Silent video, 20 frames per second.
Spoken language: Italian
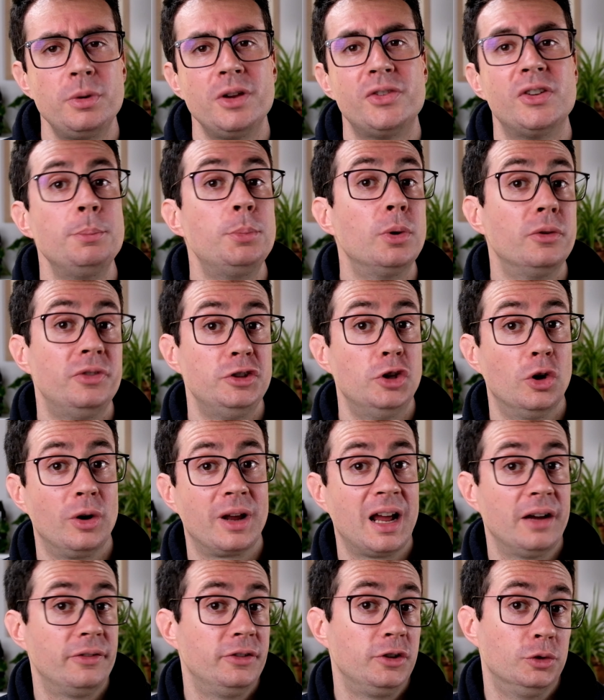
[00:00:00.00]
un esempio
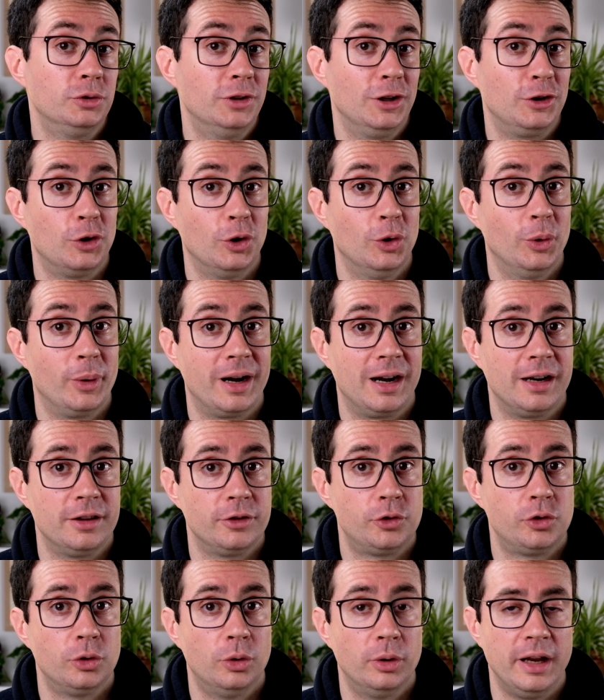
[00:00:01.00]
videografico del colore
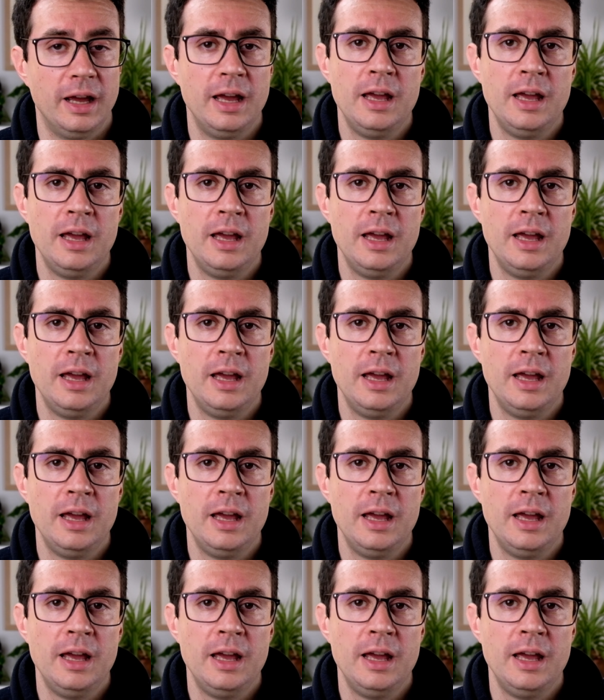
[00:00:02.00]
arancione.